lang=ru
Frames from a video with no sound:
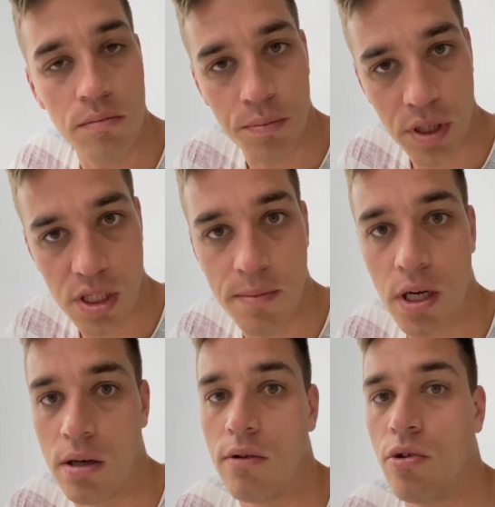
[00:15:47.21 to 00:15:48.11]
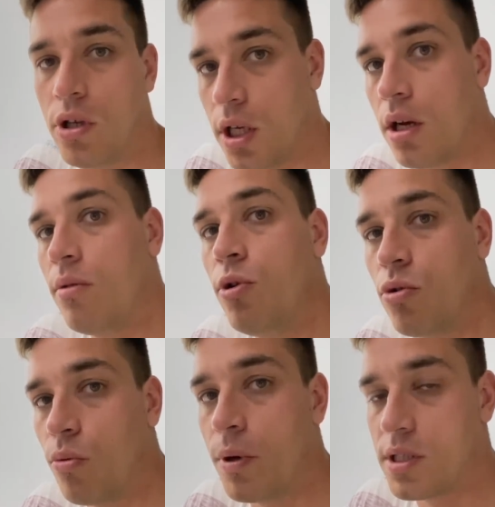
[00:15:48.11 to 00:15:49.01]
про себя говорю, я люблю
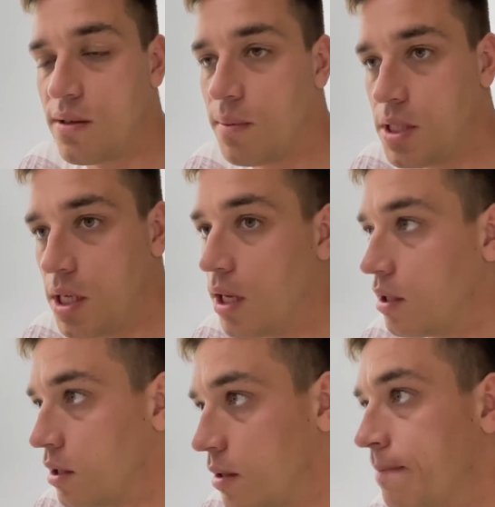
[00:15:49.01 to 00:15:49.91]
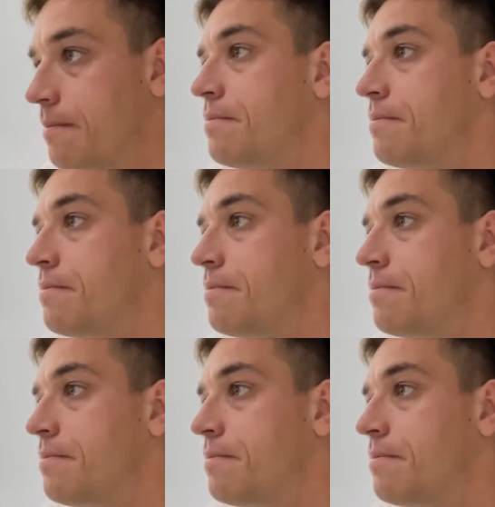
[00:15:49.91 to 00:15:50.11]
купаться в бассейне, да?